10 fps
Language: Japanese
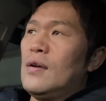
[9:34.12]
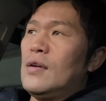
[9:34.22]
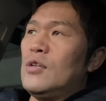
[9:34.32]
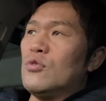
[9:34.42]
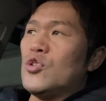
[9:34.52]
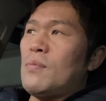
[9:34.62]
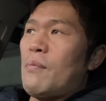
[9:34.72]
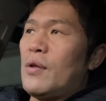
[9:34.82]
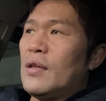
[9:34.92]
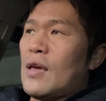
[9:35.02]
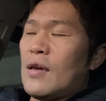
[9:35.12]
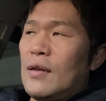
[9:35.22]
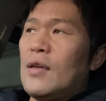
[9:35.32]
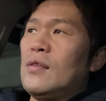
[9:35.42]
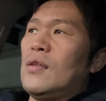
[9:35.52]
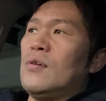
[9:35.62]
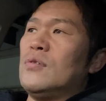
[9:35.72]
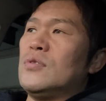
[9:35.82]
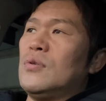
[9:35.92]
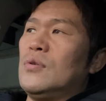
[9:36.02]
命を守らなきゃいけないってい
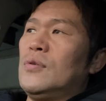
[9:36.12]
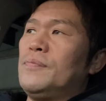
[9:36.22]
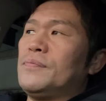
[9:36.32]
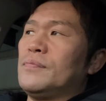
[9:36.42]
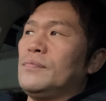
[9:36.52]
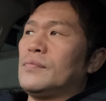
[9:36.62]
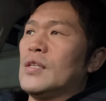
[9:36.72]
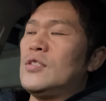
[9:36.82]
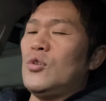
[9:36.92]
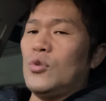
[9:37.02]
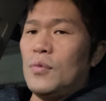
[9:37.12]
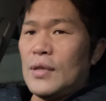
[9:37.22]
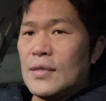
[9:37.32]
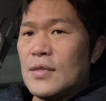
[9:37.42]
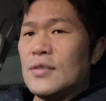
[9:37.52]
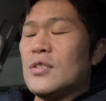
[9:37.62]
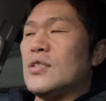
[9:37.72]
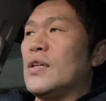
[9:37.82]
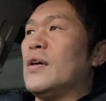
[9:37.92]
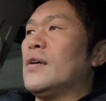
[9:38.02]
う、その仕事も大切ですしね。